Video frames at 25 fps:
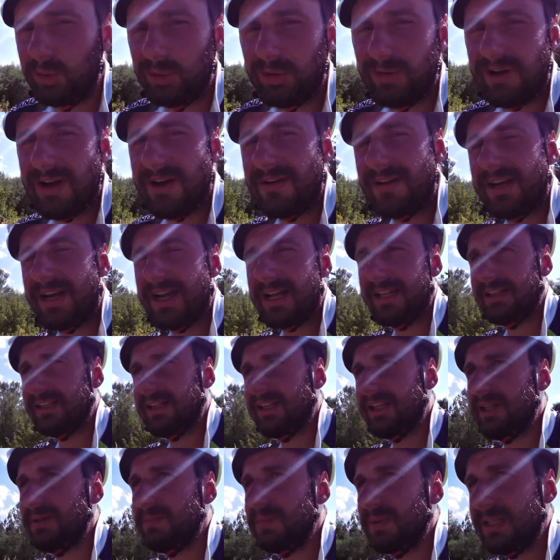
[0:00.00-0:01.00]
это два
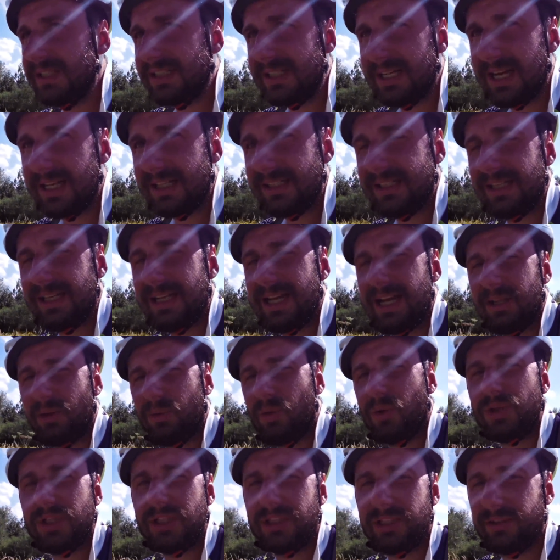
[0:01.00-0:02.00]
варианта. Либо искать
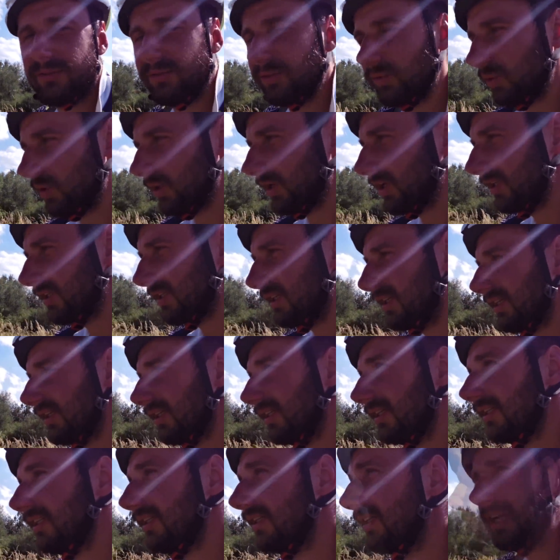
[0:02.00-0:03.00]
стоянку где-то в городе,
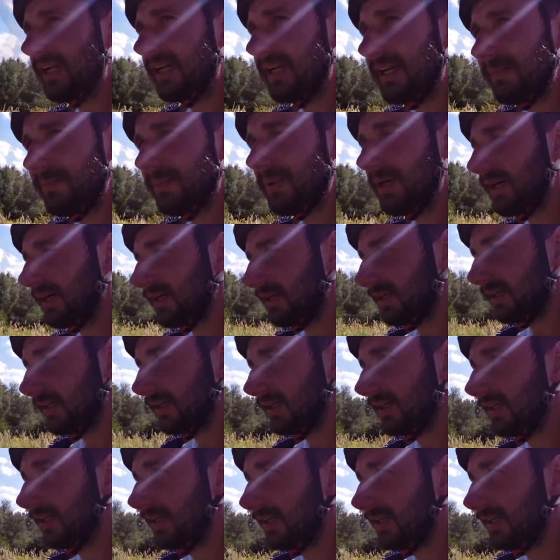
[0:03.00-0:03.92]
либо